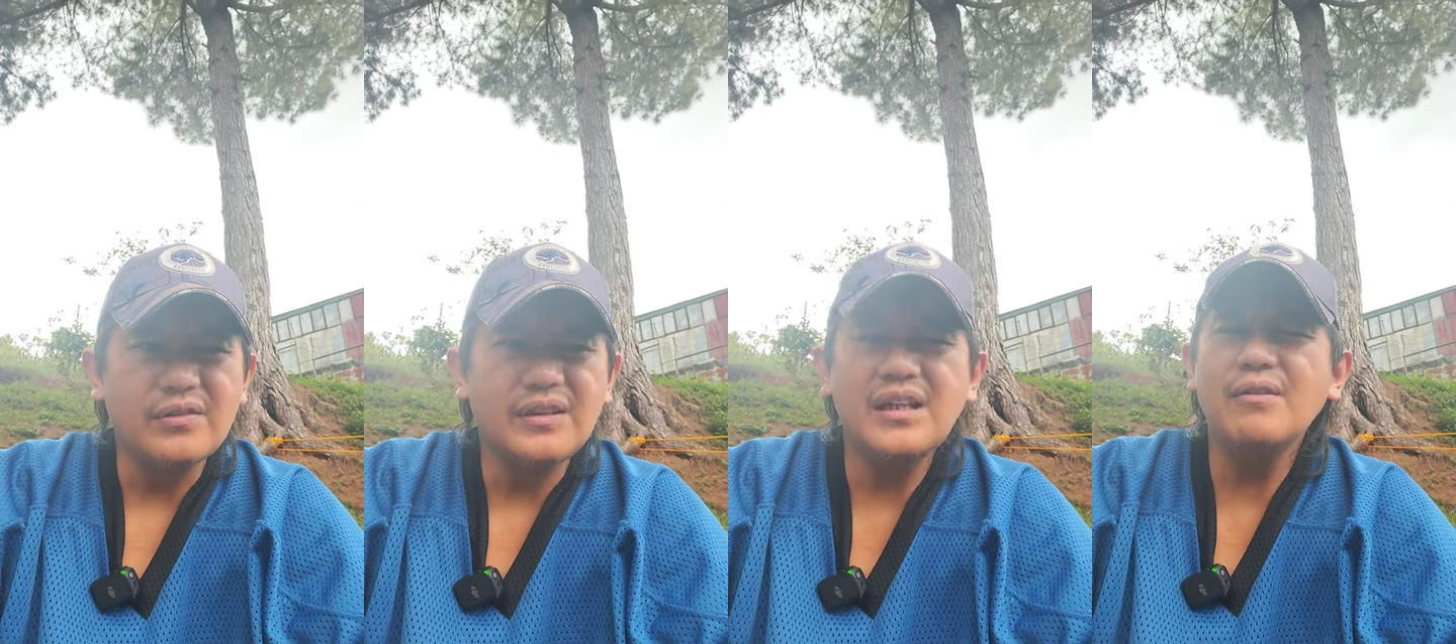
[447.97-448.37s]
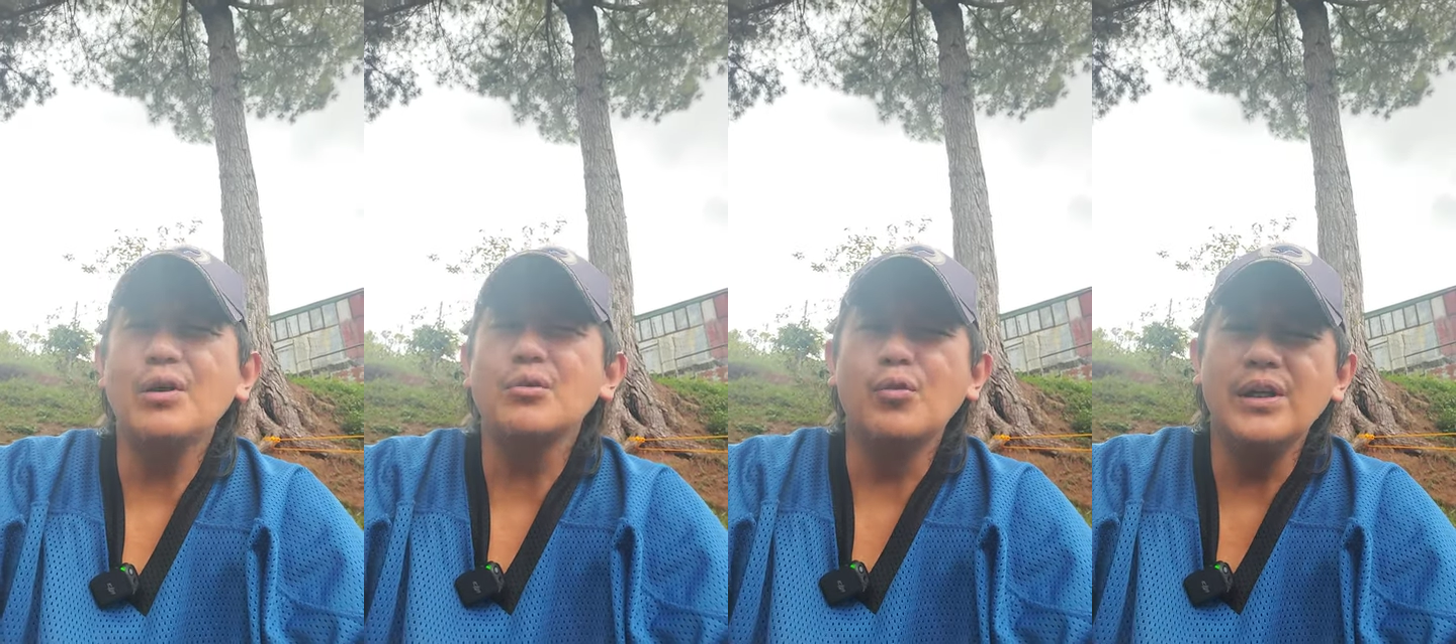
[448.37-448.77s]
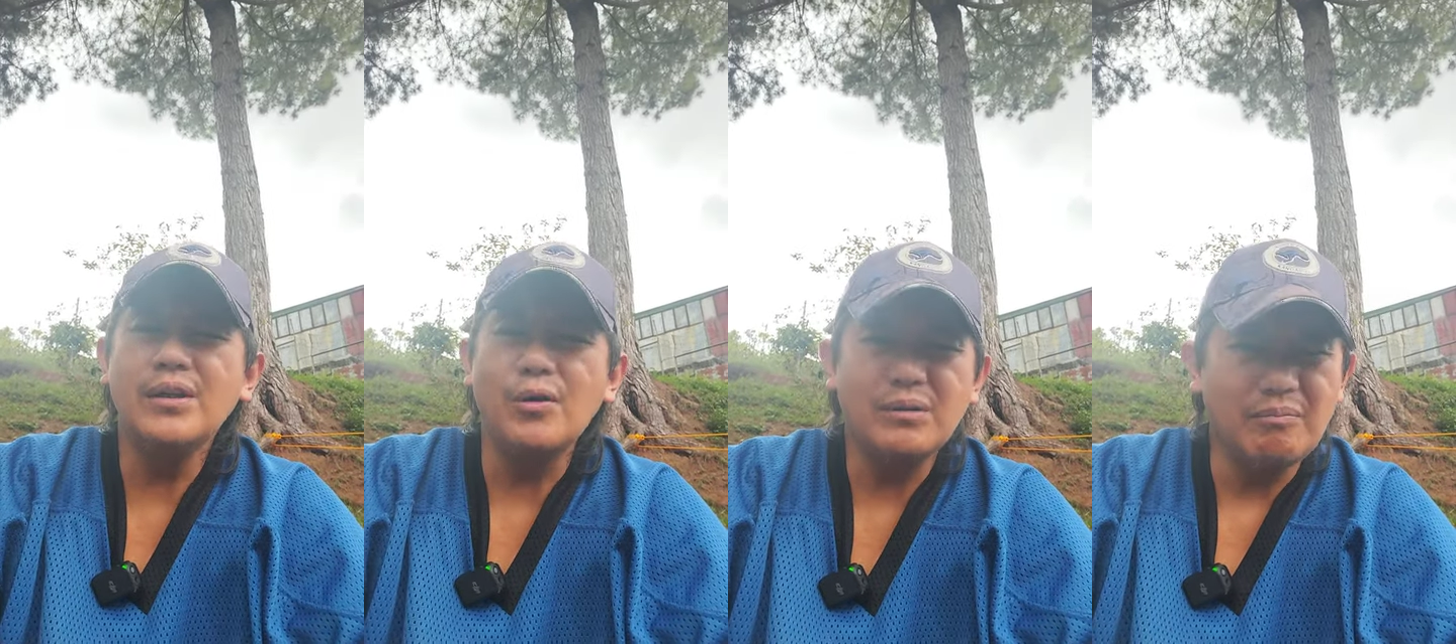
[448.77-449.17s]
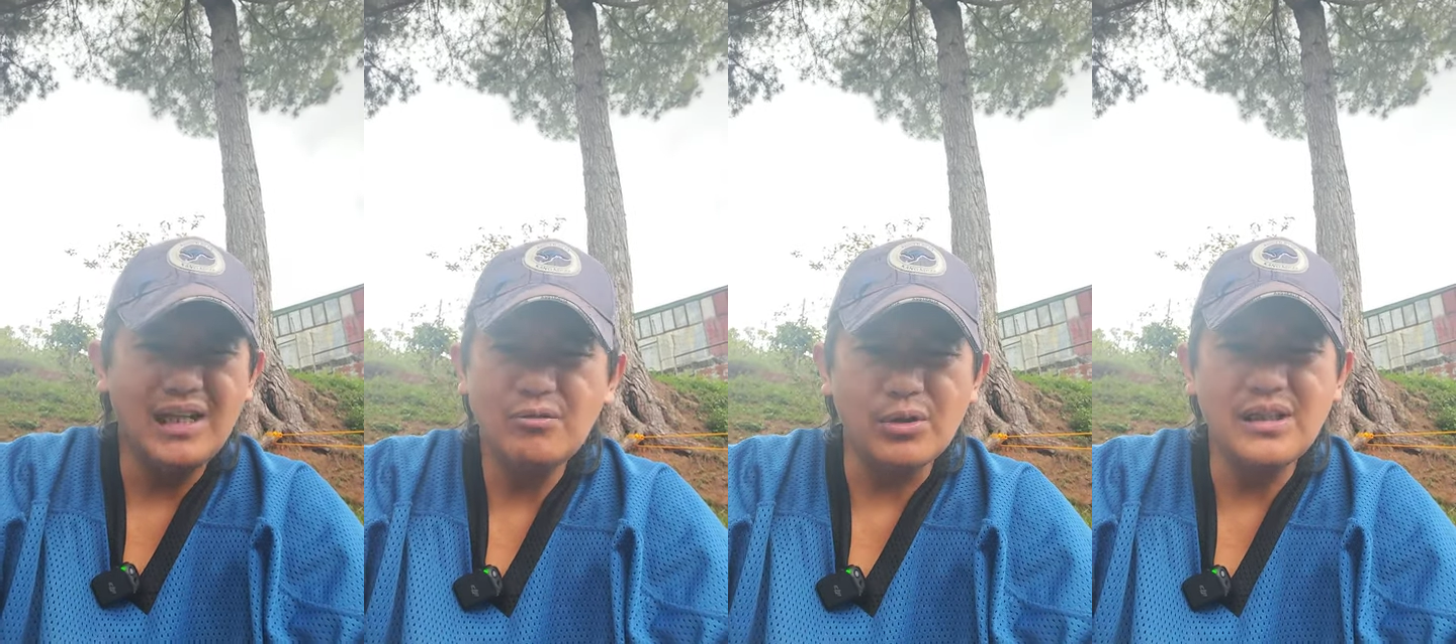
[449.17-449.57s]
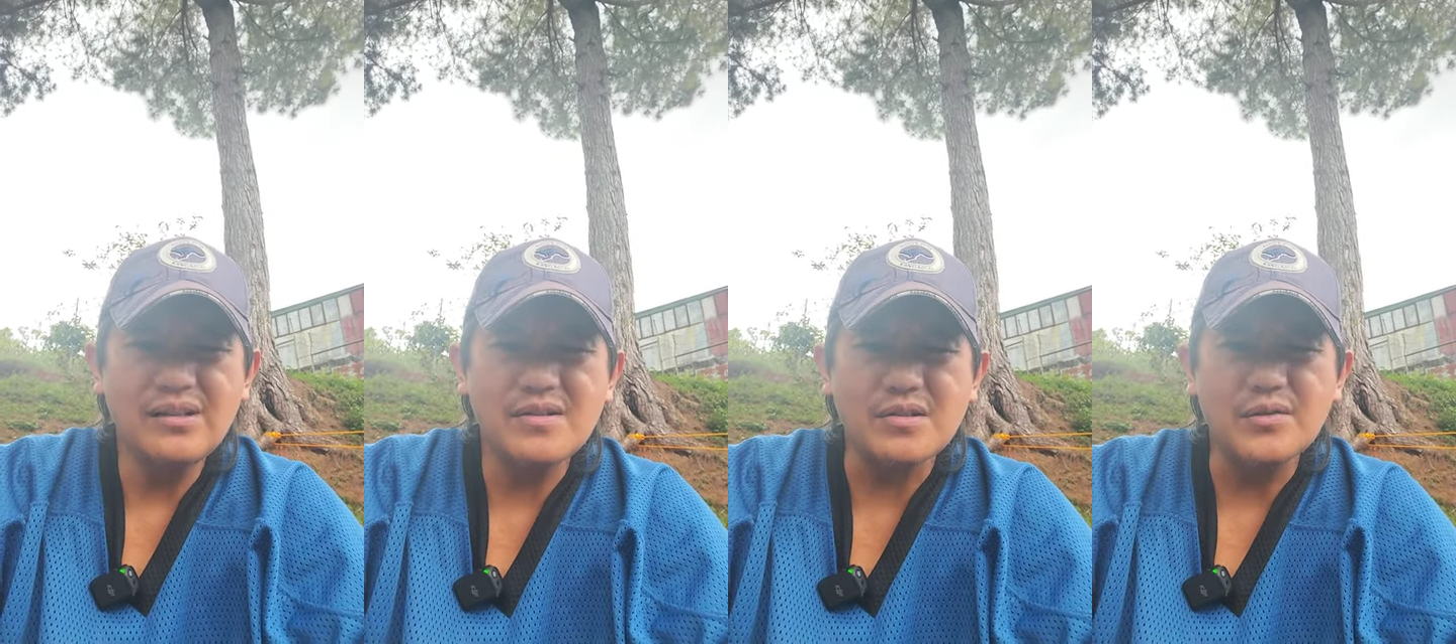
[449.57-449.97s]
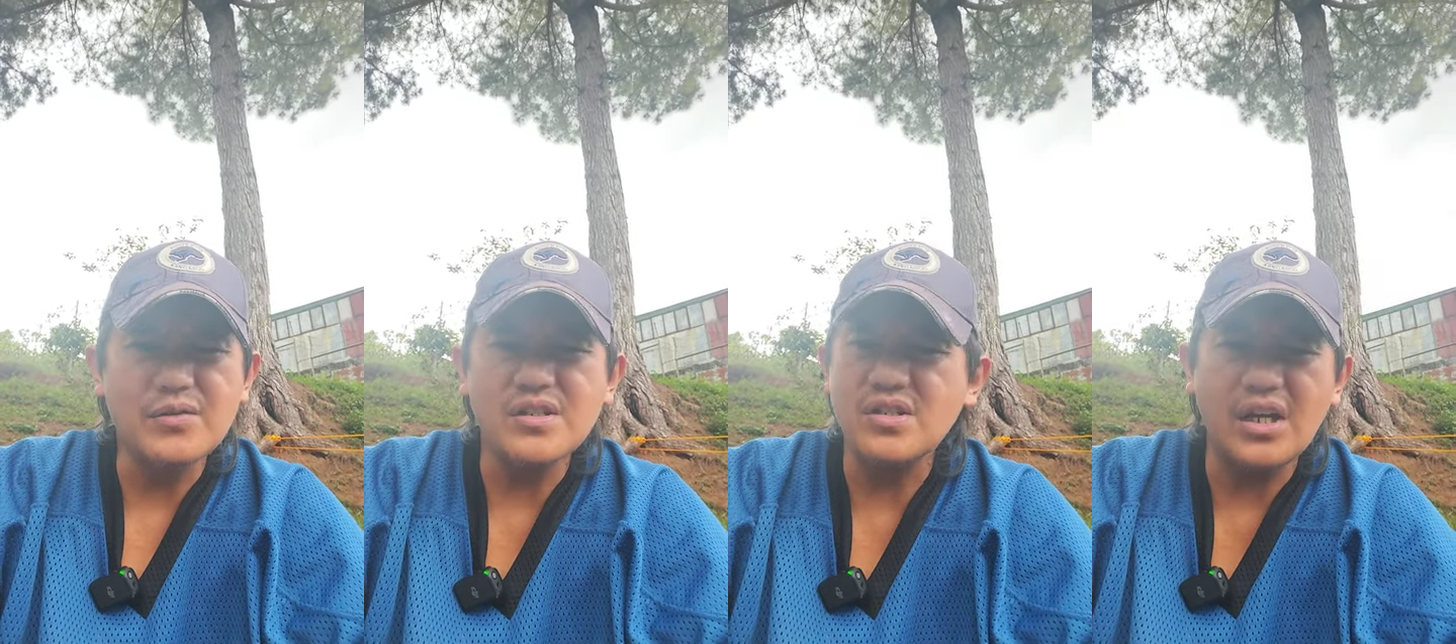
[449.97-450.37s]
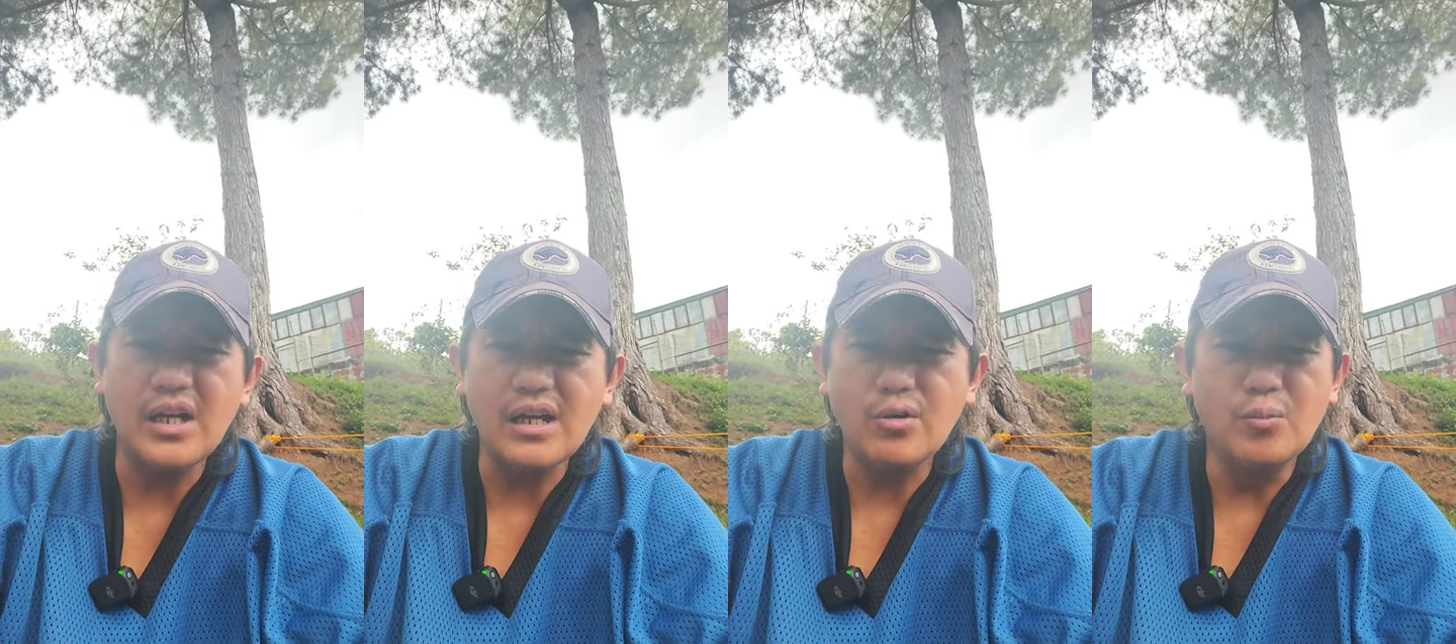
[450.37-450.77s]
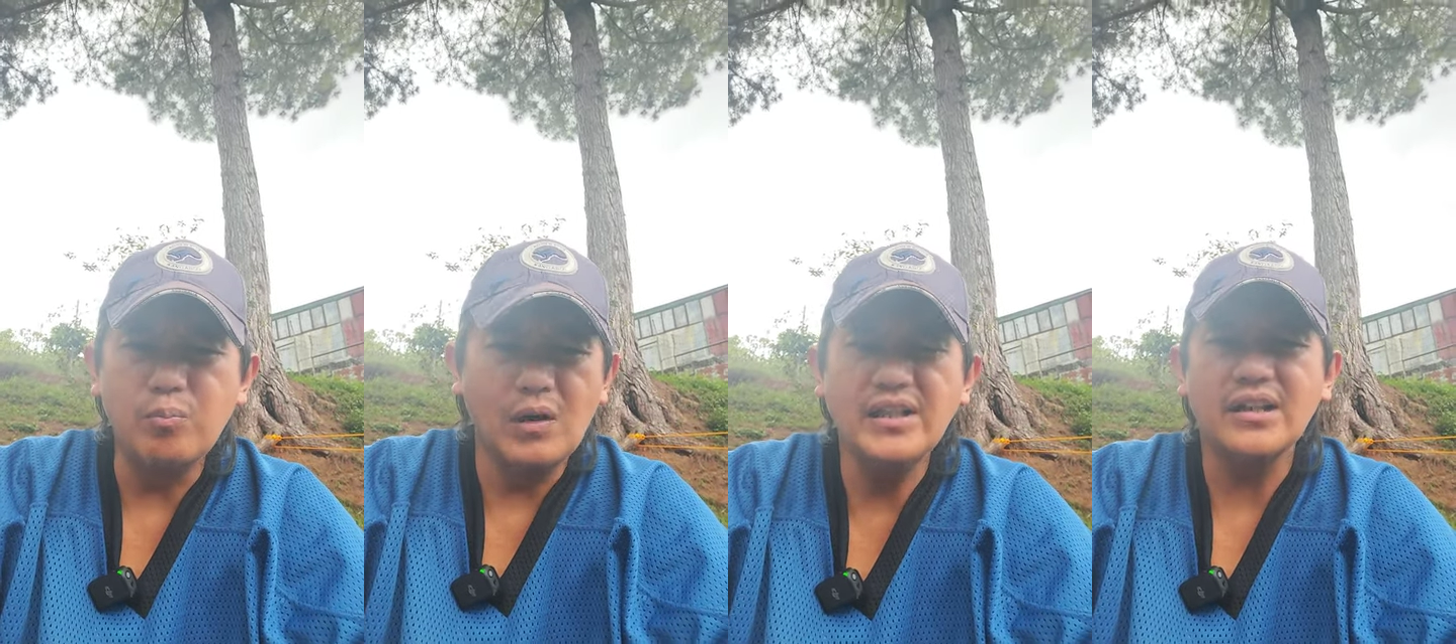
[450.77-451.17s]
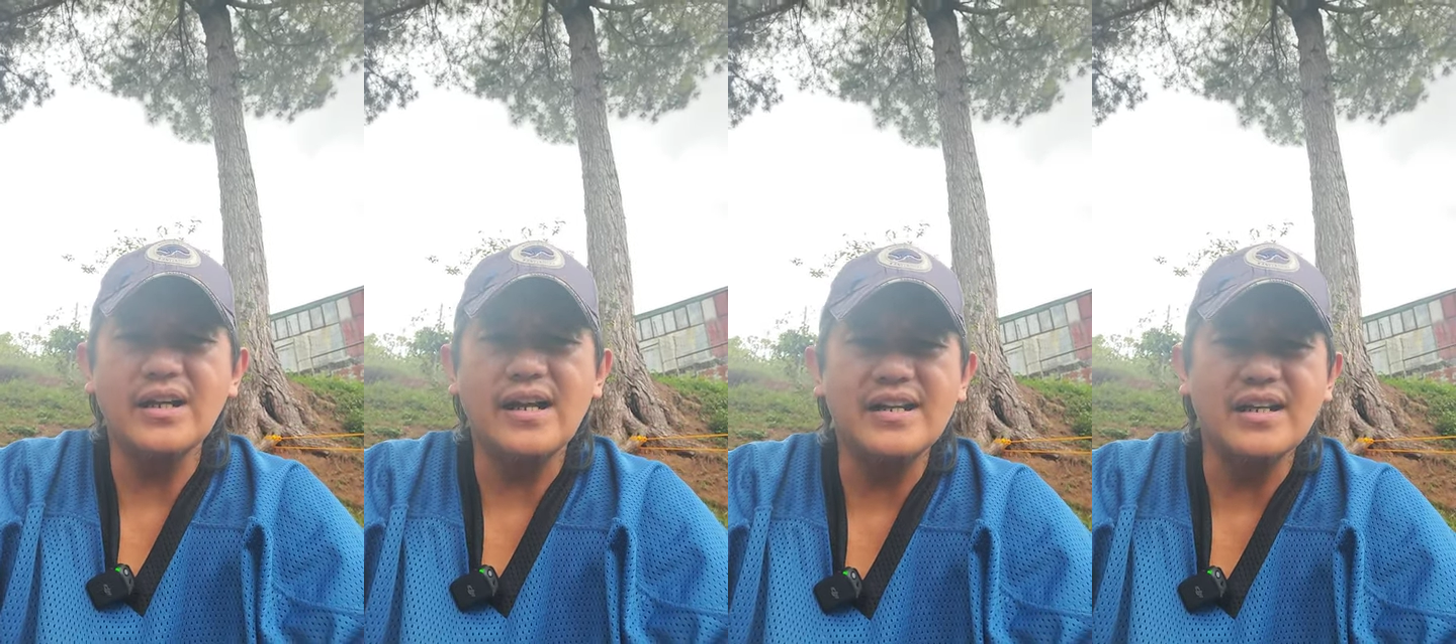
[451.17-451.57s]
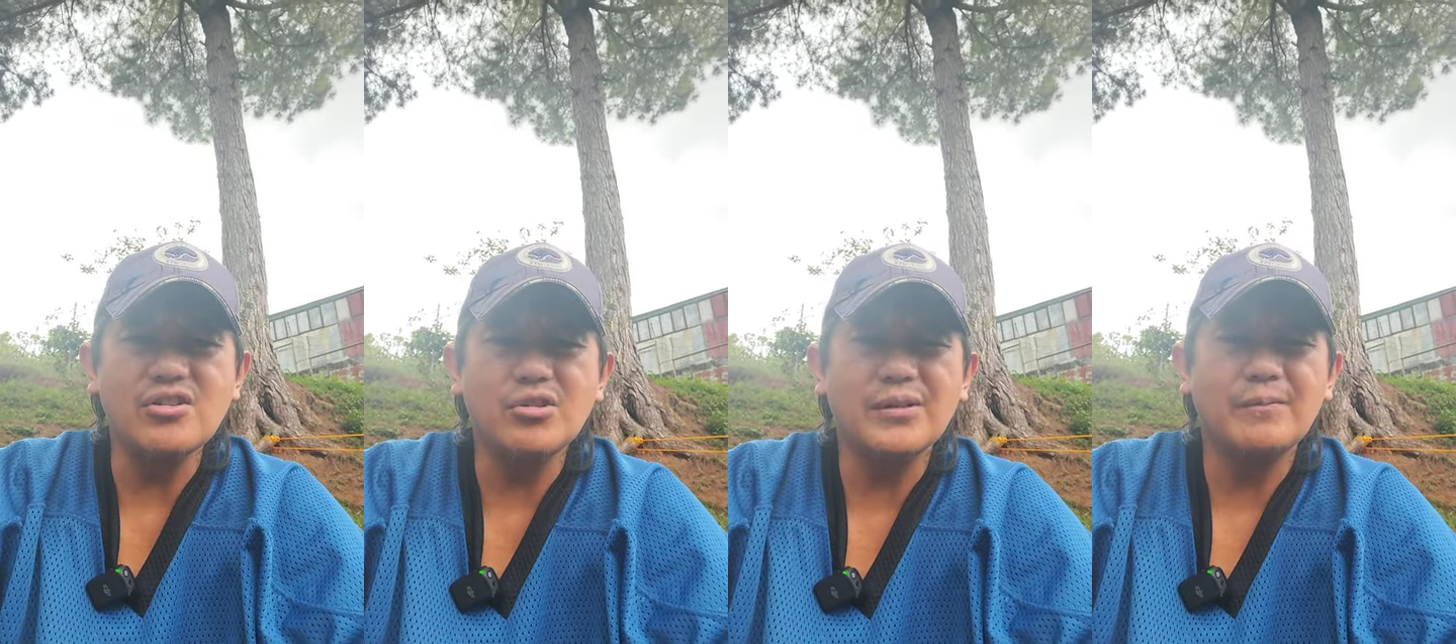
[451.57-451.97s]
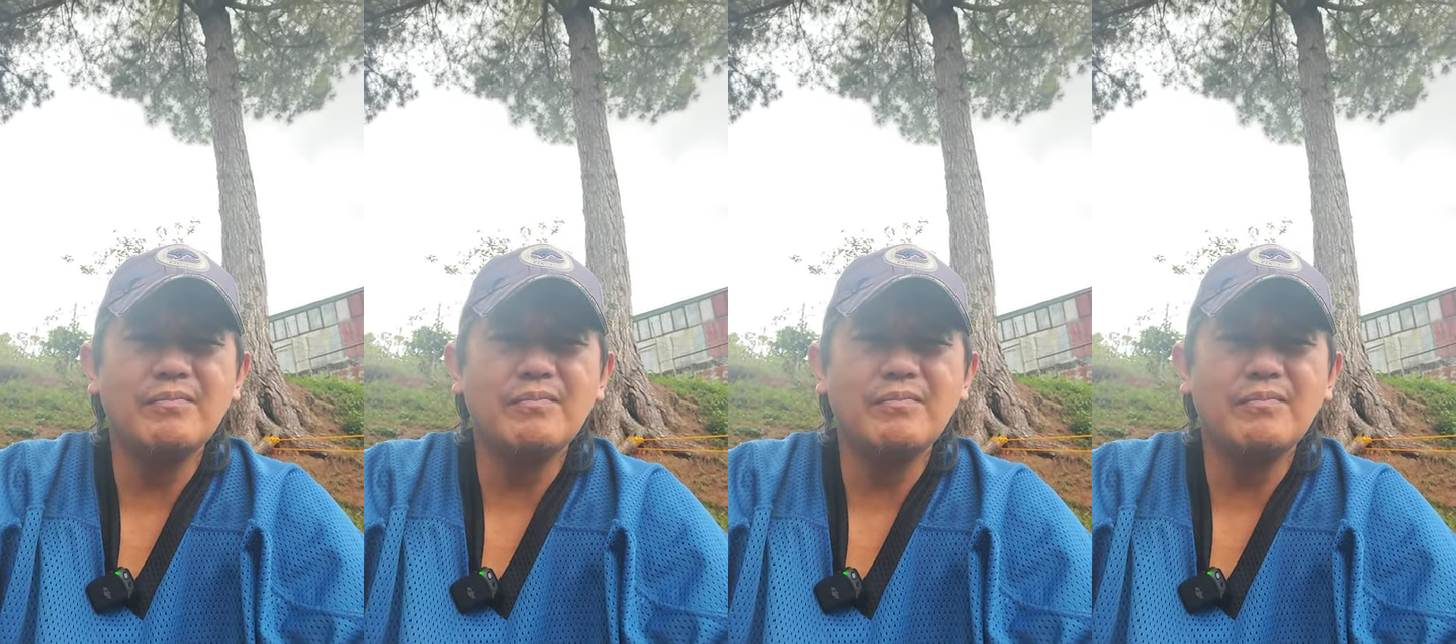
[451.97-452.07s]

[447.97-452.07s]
Ti what we what men really deserves is ira complete eradication.